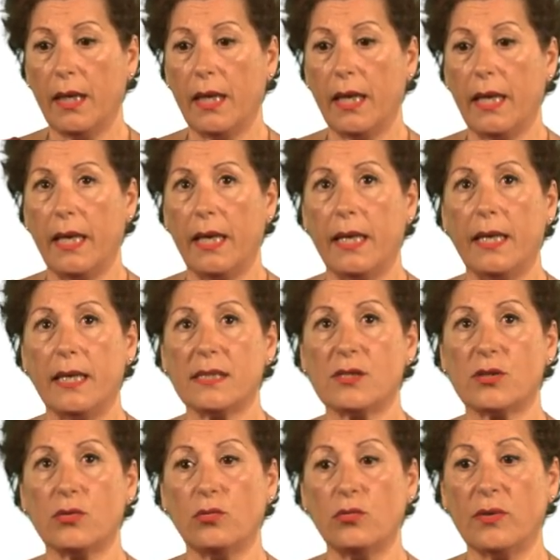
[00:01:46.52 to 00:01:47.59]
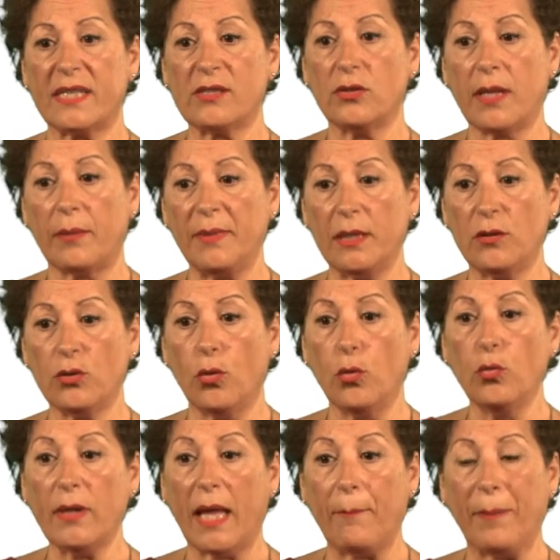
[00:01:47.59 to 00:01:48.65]
Es un racionamiento,
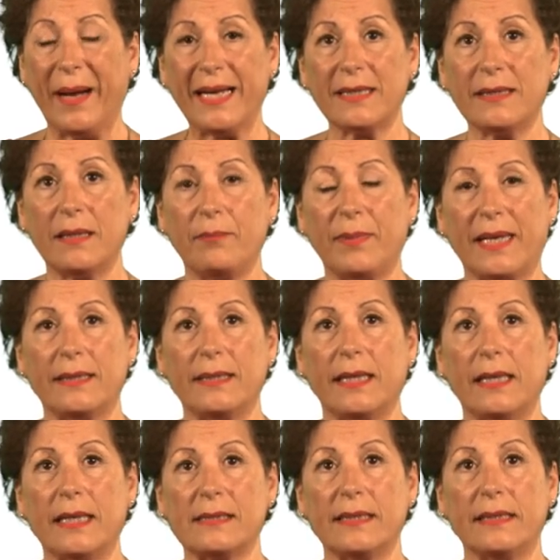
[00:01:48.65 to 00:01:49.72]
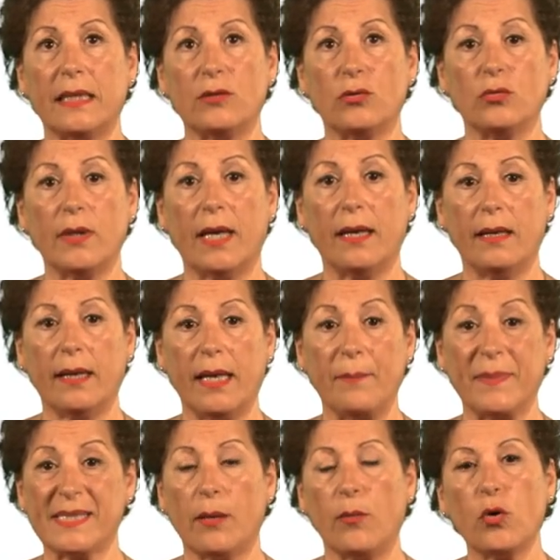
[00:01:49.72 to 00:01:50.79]
una parte práctica de la asignatura que
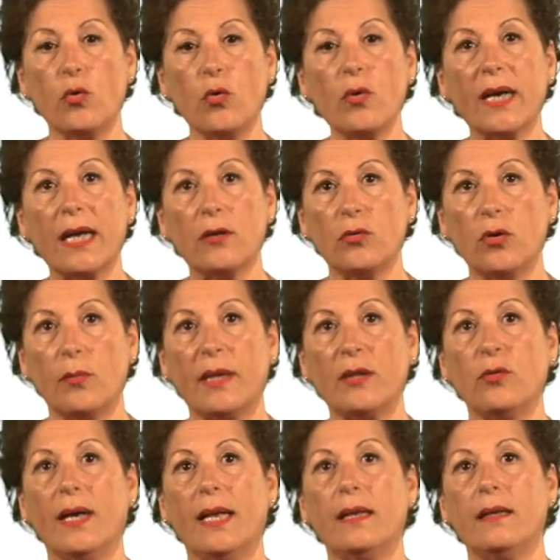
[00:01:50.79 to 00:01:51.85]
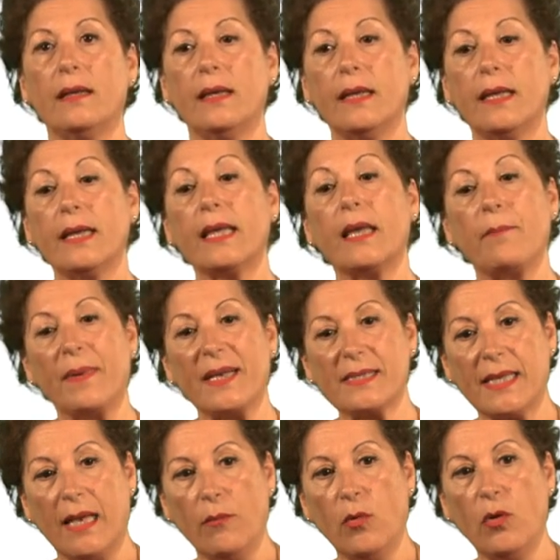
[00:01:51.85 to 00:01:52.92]
empezamos con un cálculo manual, que
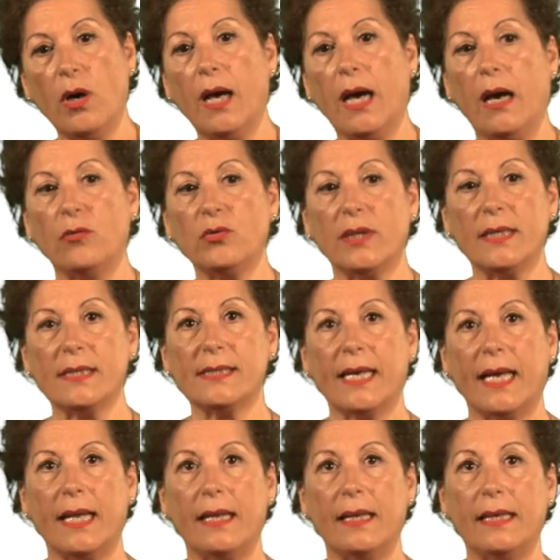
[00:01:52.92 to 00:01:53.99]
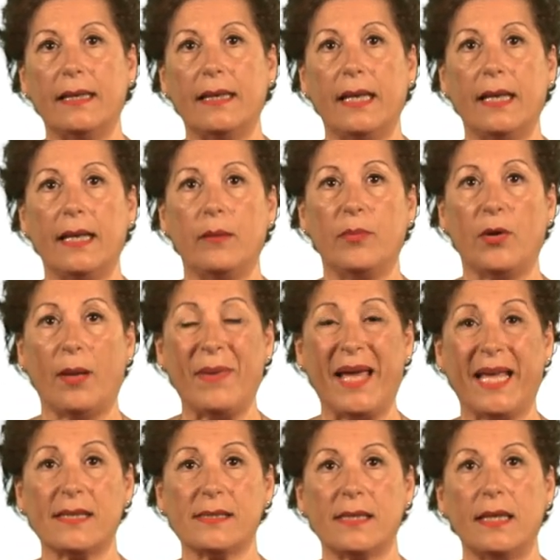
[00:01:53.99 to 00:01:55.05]
pasamos a utilizar el,
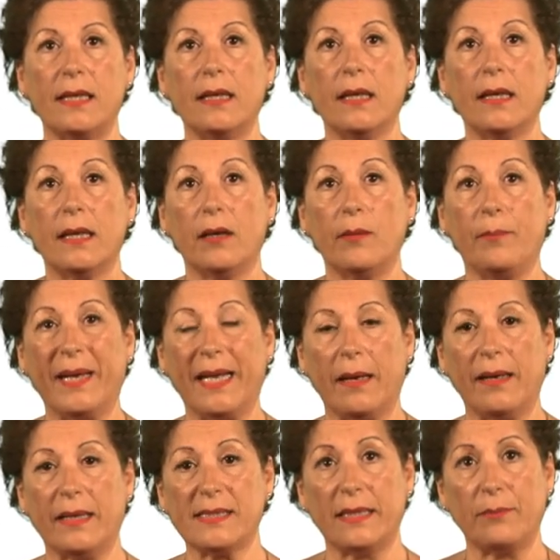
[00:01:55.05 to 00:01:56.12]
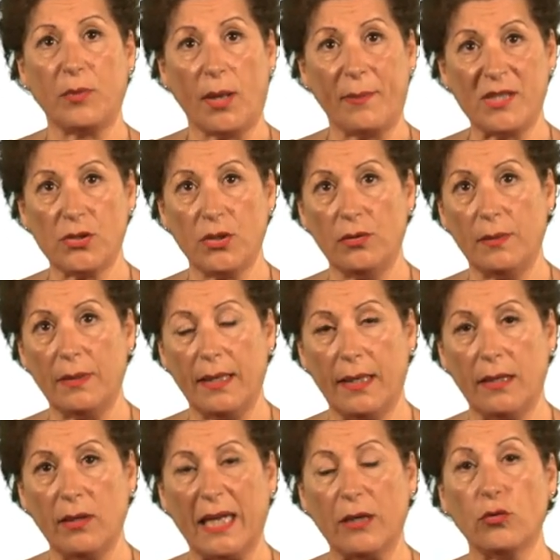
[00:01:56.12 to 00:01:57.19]
programa Excel para hacer programación,
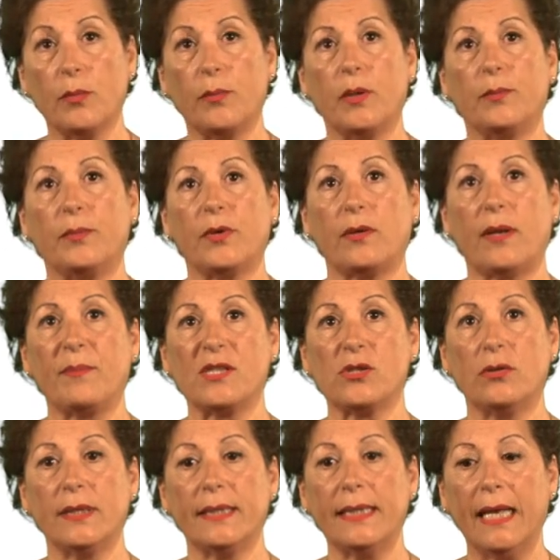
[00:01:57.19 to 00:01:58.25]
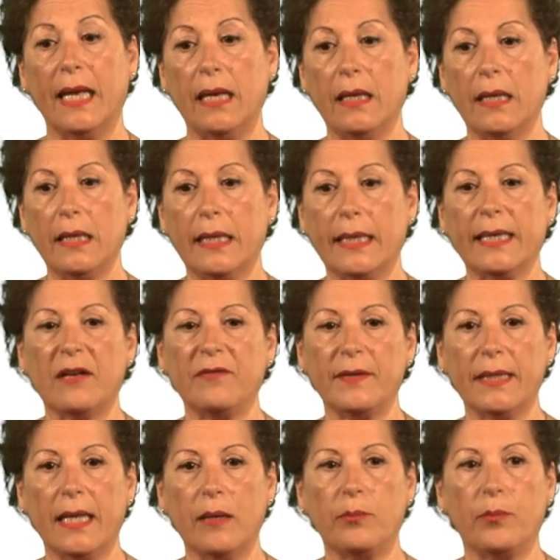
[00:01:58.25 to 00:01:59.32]
eh, cálculo por programación lineal y que al
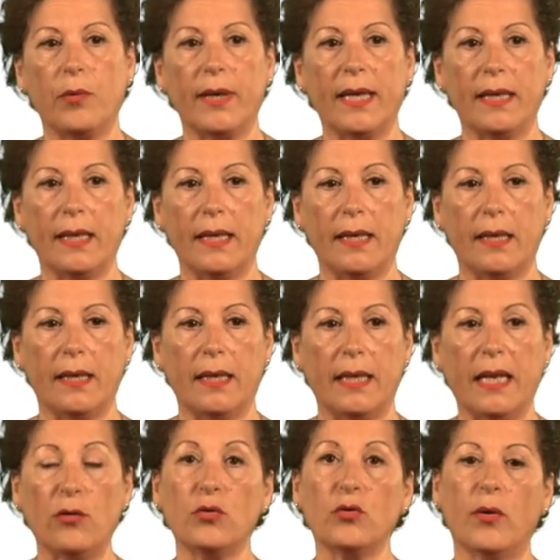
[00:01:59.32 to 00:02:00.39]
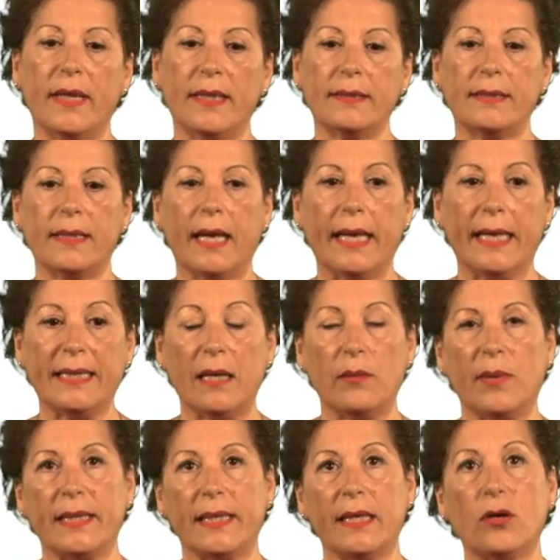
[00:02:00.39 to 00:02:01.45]
final pues eh, el alumno entra en
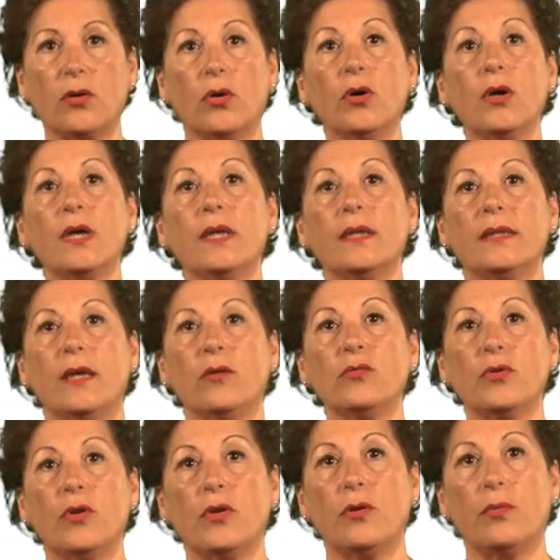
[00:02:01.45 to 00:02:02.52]
el manejo de, uno